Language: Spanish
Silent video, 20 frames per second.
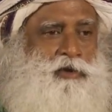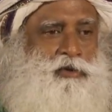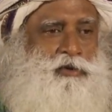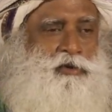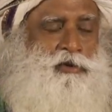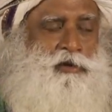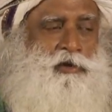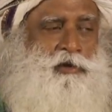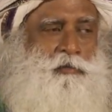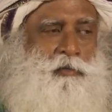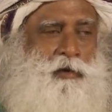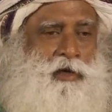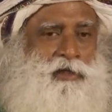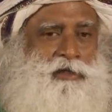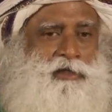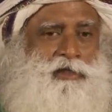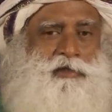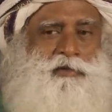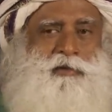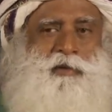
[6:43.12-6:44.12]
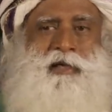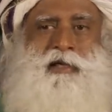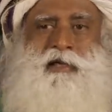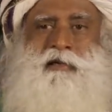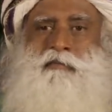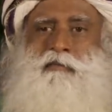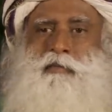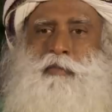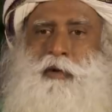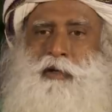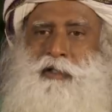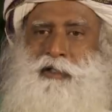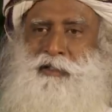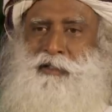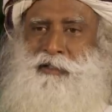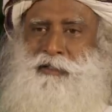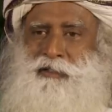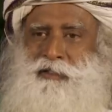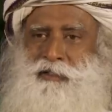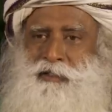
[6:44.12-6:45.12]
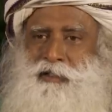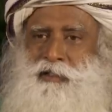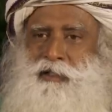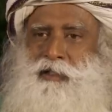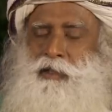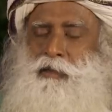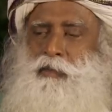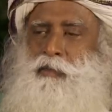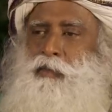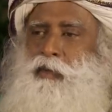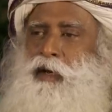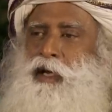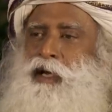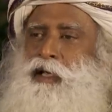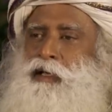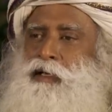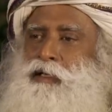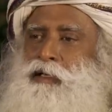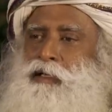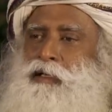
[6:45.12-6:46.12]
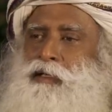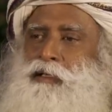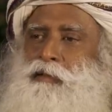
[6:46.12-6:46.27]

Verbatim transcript: espiritual es muy importante, donde las